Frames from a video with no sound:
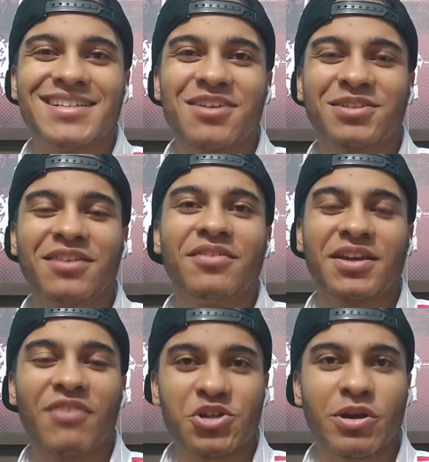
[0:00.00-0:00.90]
É certo que,
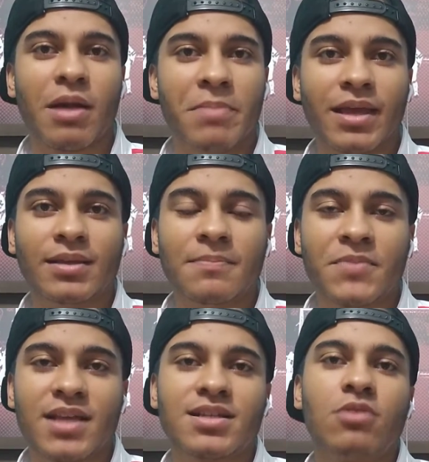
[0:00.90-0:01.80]
que vai jogar bem,
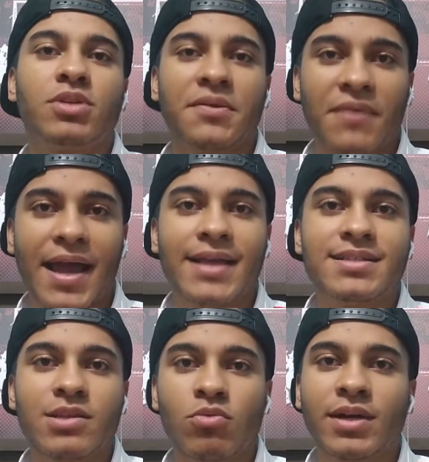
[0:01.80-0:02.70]
é certo que vai
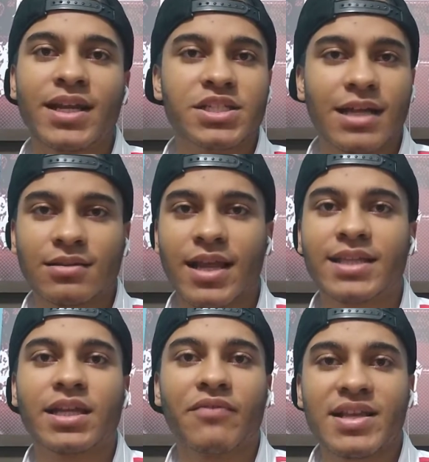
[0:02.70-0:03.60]
ser um grande
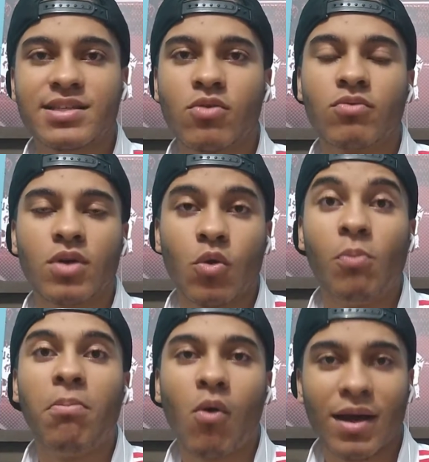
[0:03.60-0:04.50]
atleta, que vai ser um,
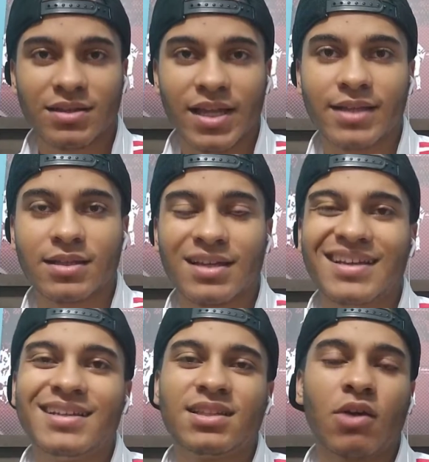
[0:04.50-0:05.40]
um bom atleta.
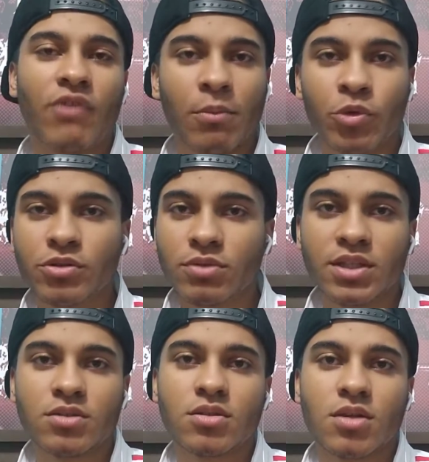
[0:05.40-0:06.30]
Então vai muito
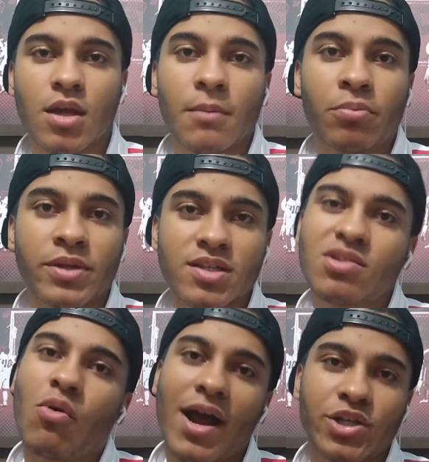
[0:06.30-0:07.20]
nisso. Por
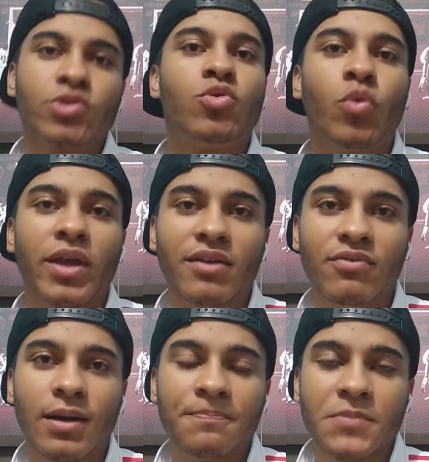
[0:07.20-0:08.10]
isso eu acho que o
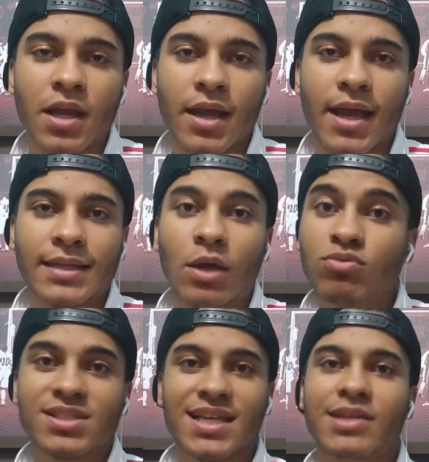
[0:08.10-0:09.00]
Cueva é,
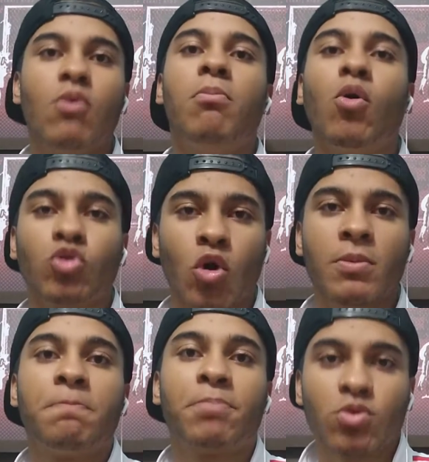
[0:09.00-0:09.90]
não seria um bom
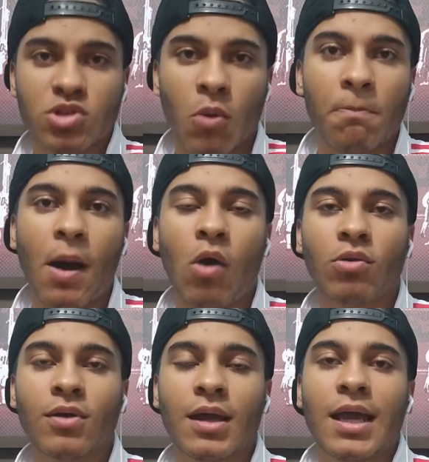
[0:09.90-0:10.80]
nome para o São
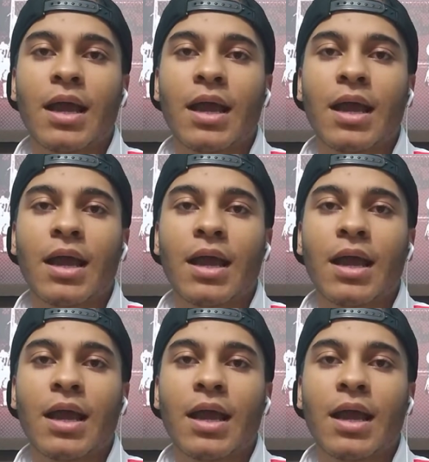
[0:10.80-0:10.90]
Paulo.